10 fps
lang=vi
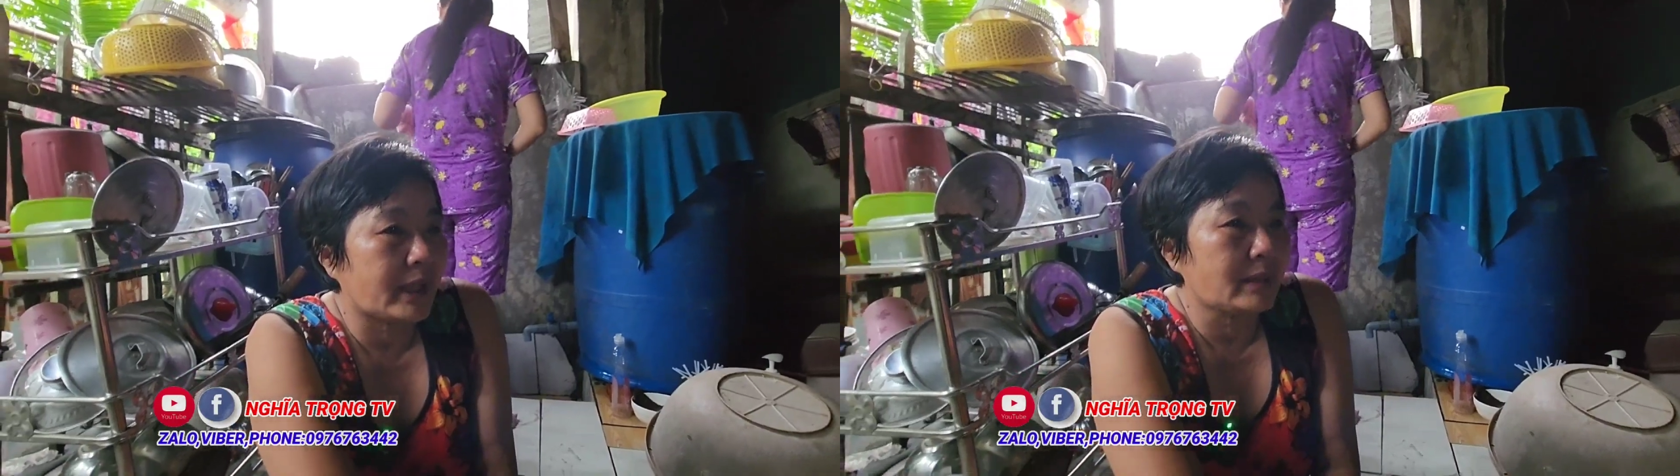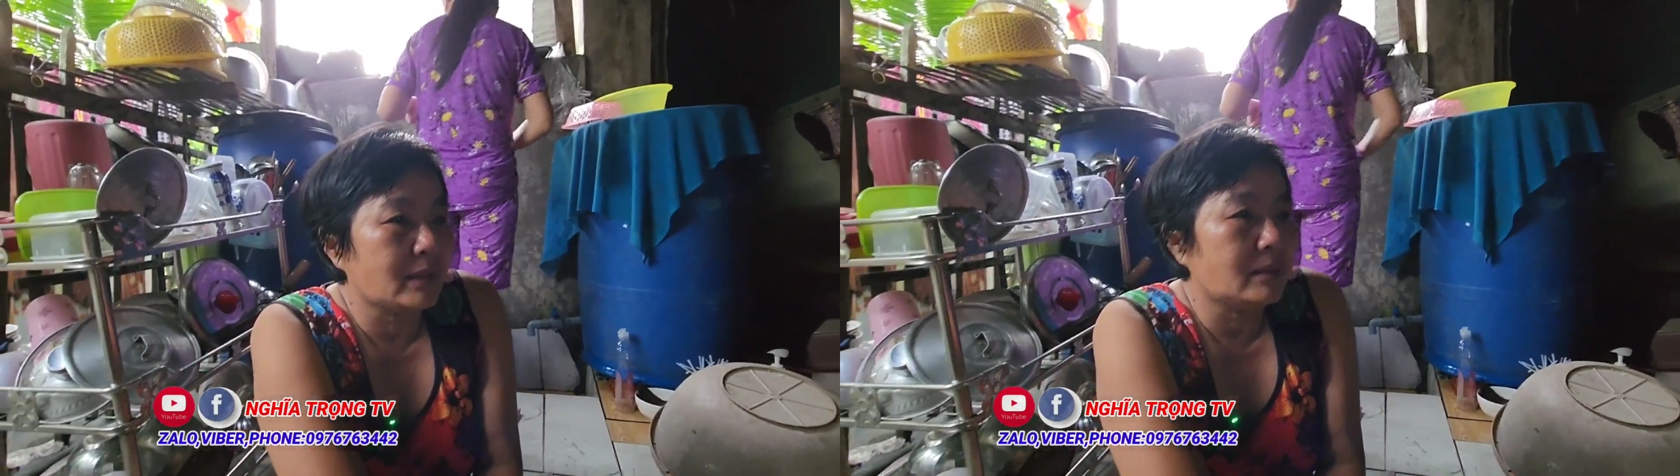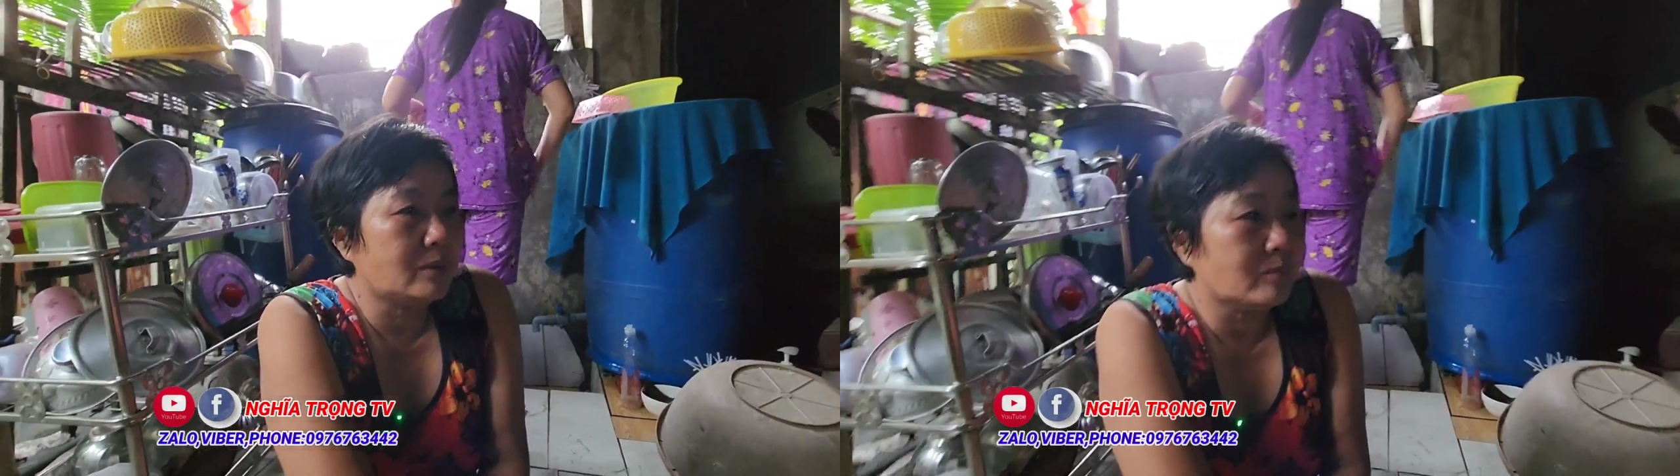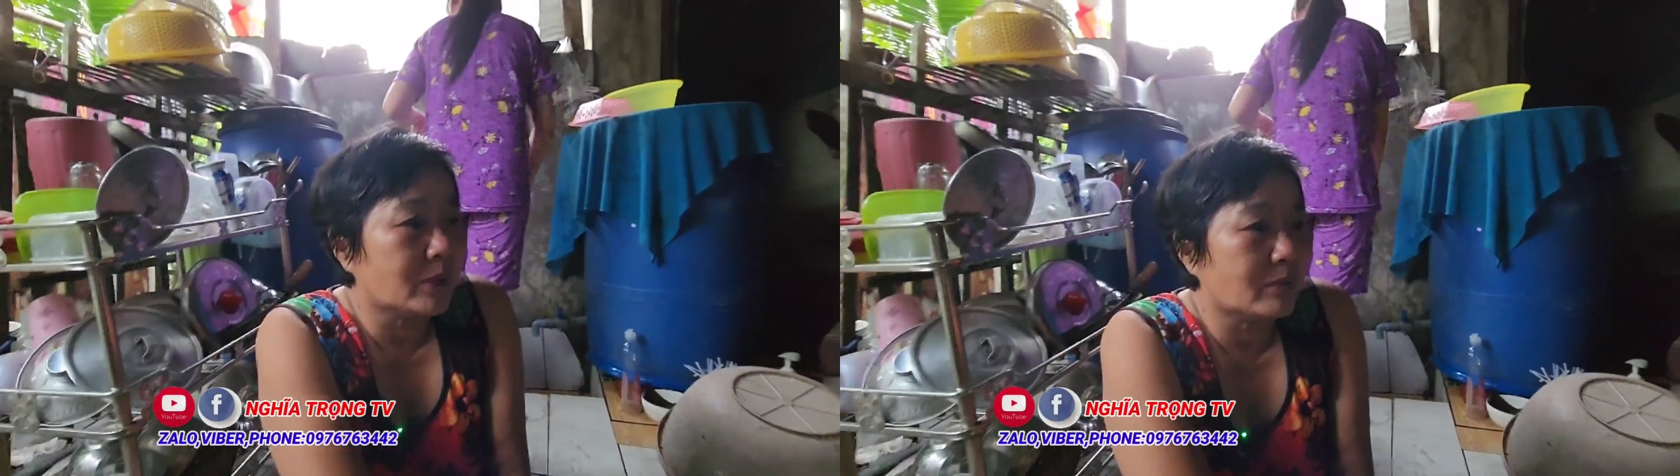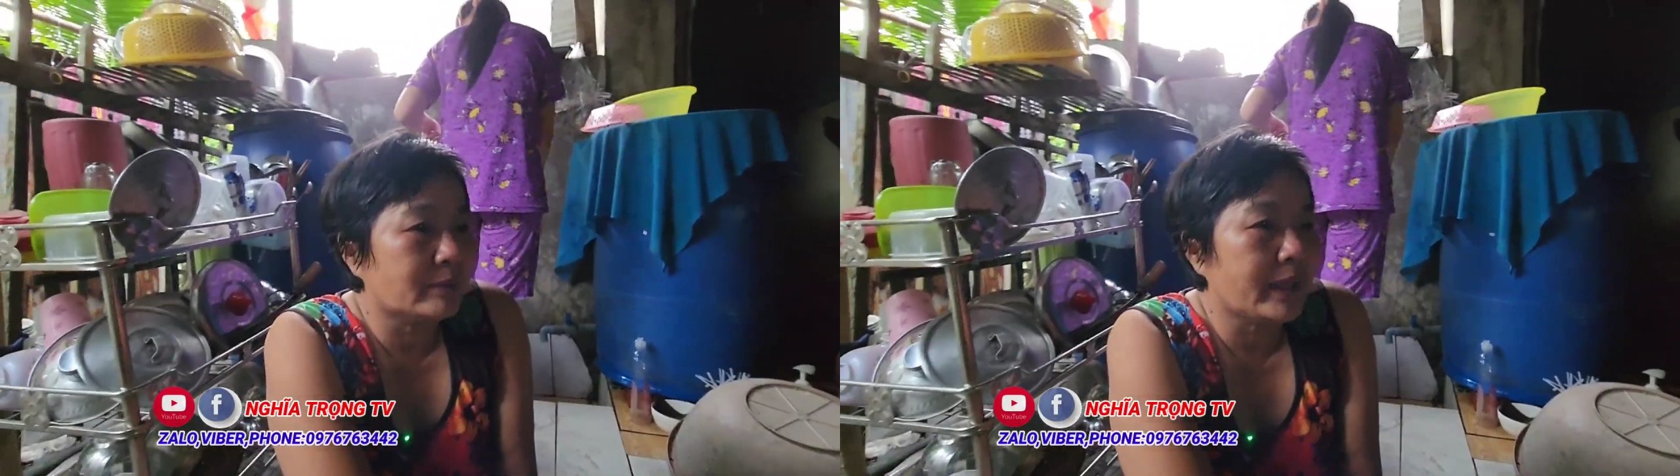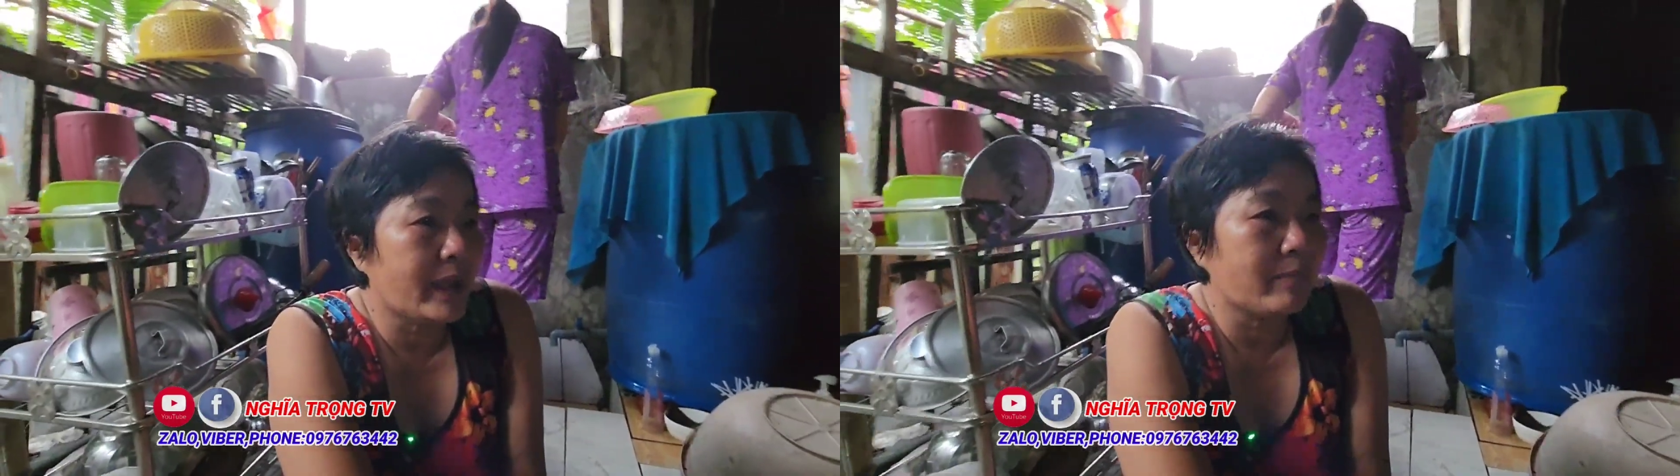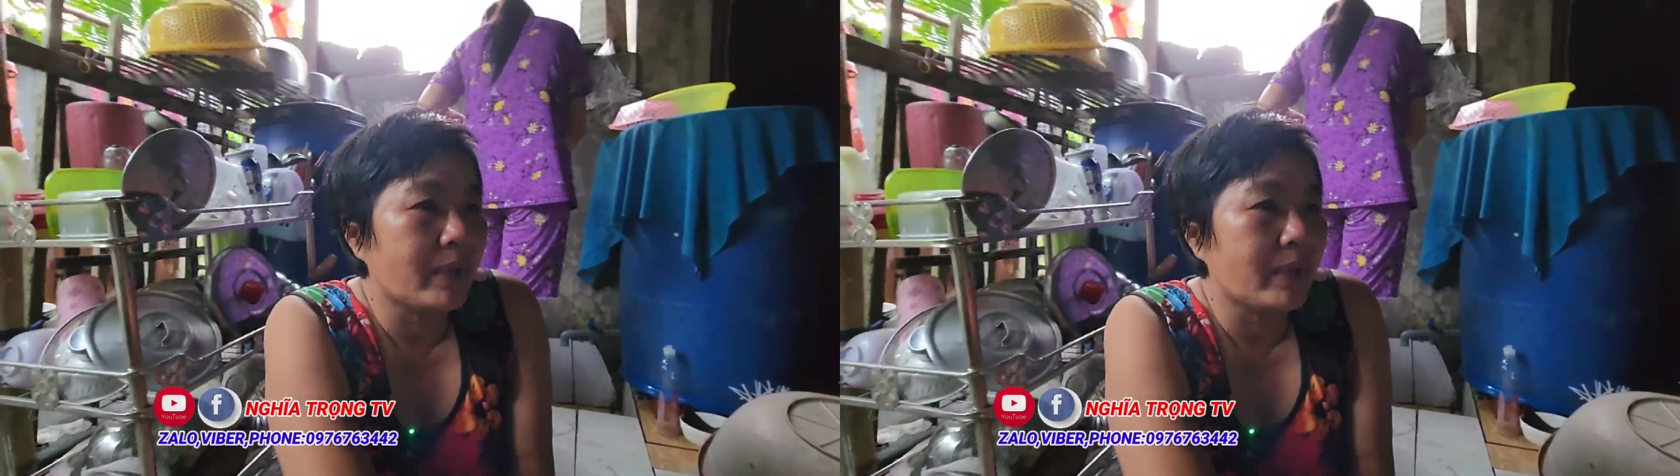chạy về luôn mà cũng dám